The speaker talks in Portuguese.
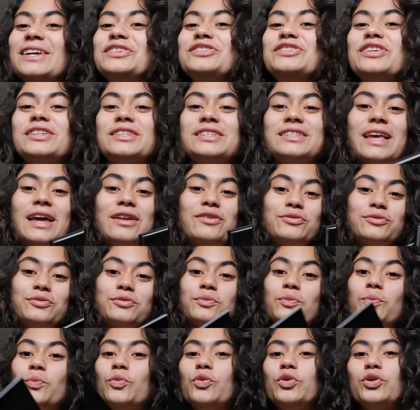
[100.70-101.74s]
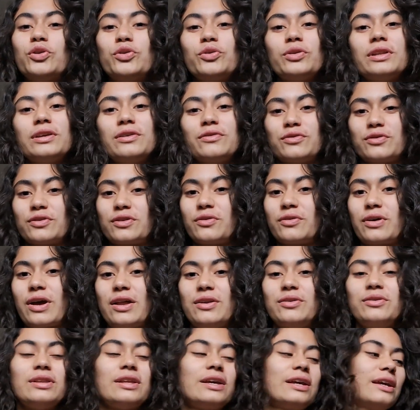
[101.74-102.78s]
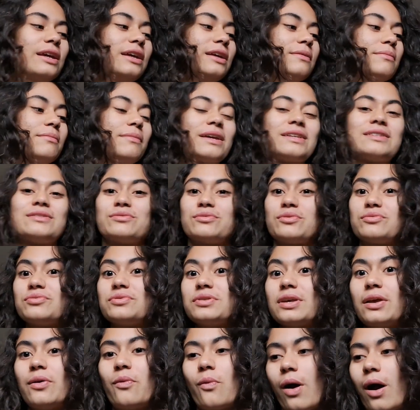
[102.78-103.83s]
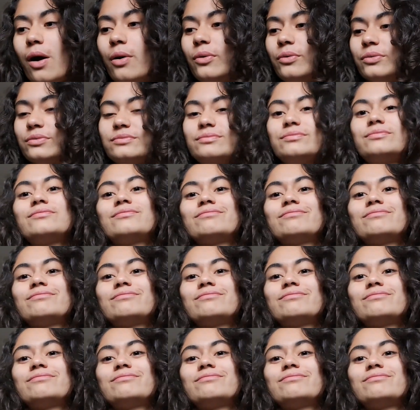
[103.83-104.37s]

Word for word: Gente, sério, muito livro que eu quero ler, mas eu não sei qual.